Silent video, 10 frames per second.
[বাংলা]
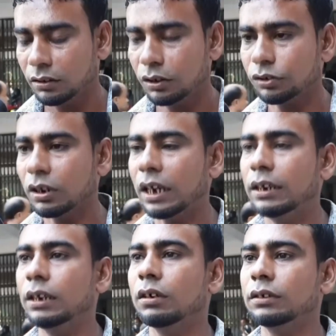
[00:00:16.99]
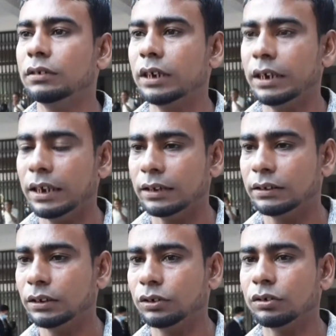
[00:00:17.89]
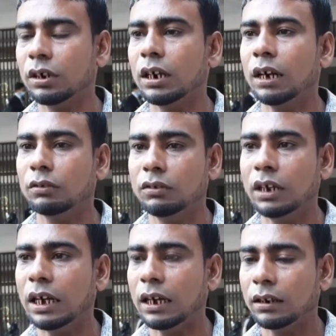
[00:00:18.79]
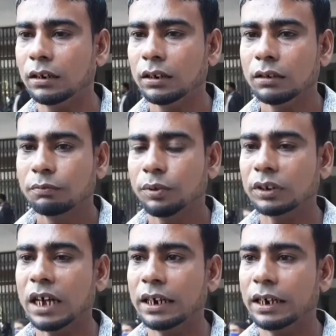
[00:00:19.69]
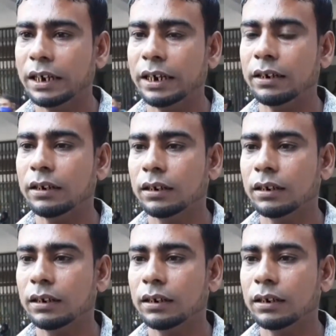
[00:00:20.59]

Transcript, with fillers: নসর আলী হচ্ছে একটি সন্ডা গুন্ডা প্রধান হেড